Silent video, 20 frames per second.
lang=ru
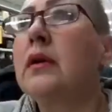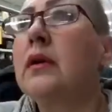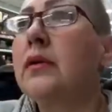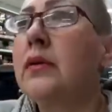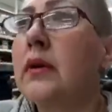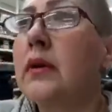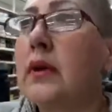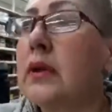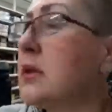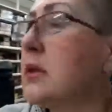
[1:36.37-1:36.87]

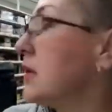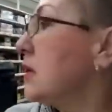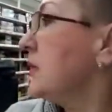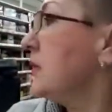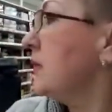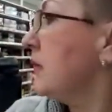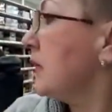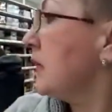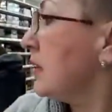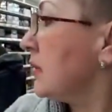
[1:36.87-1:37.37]
Двигаться,
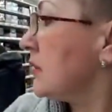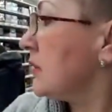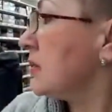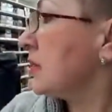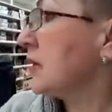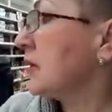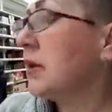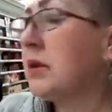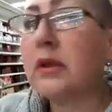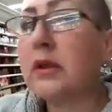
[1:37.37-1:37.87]

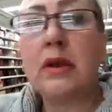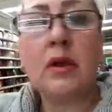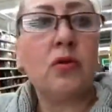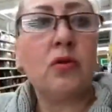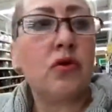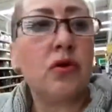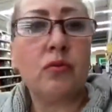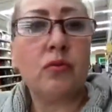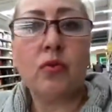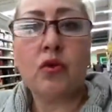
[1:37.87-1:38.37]
двигаться. Где-то я
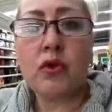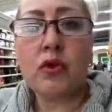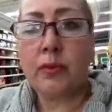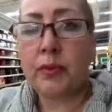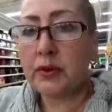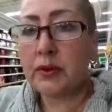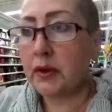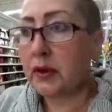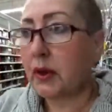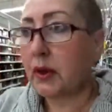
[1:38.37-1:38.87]
уже мужа
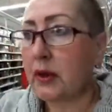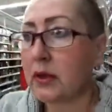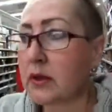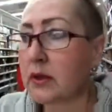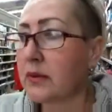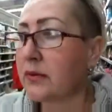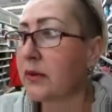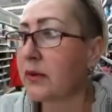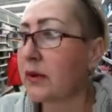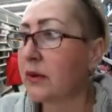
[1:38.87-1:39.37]
потеряла
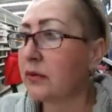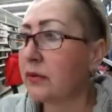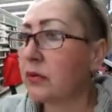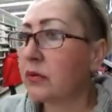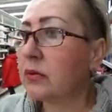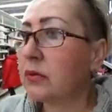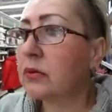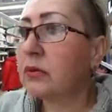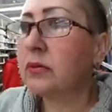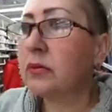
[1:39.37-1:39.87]
своего.